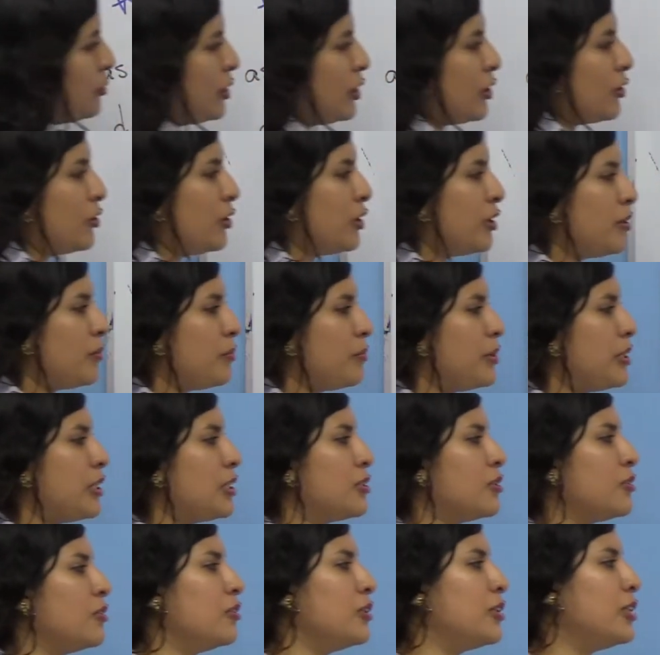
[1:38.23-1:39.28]
mejor
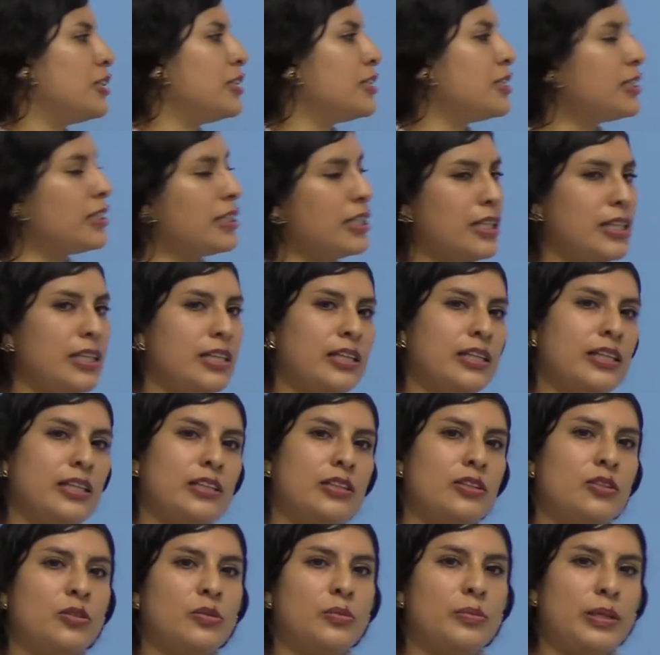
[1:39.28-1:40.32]
empiezo del
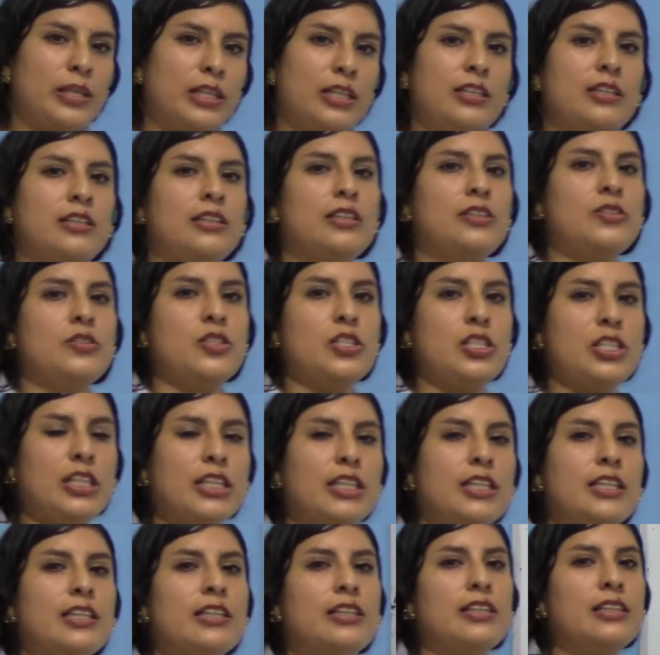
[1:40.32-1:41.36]
100, 90,
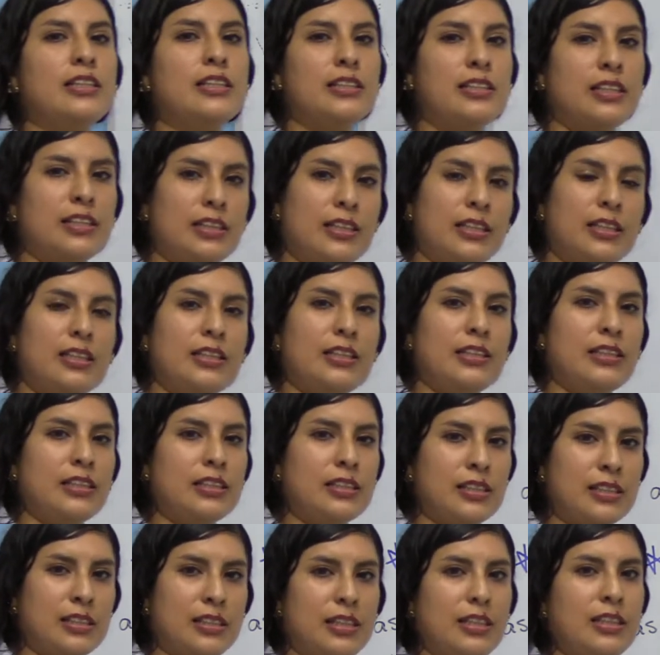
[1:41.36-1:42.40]
80, 70,
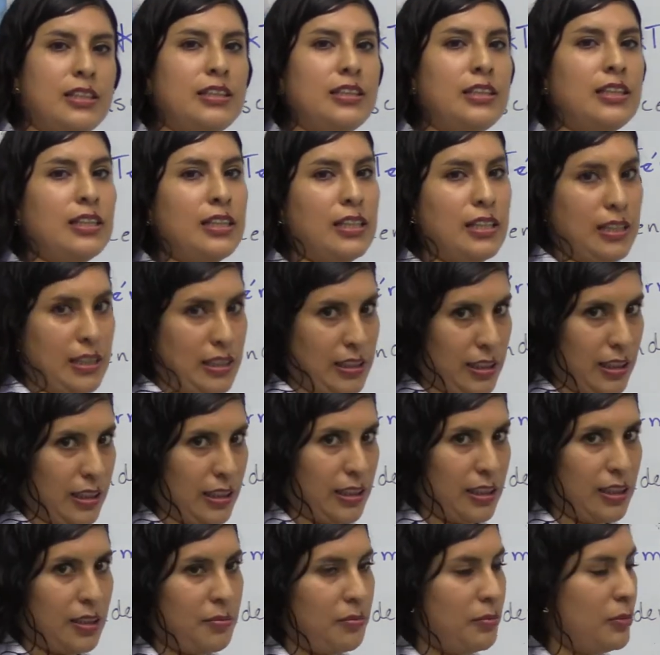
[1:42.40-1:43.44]
60, etc.
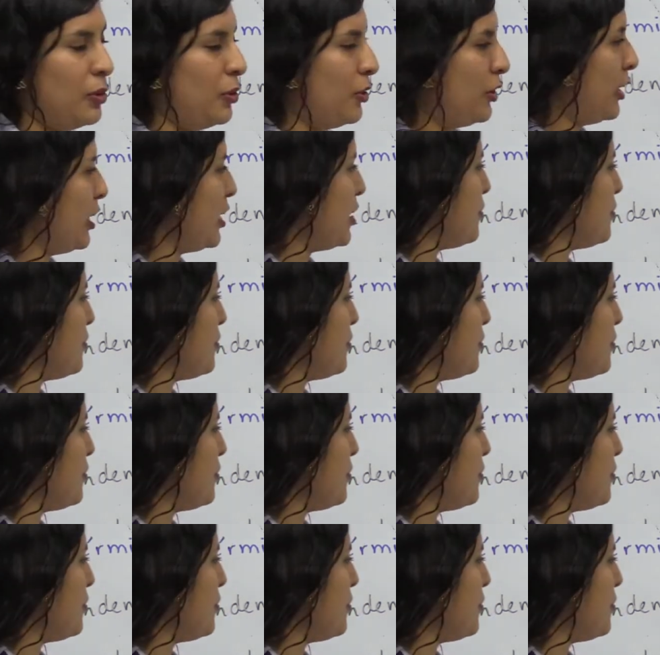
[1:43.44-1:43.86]
¿Ok?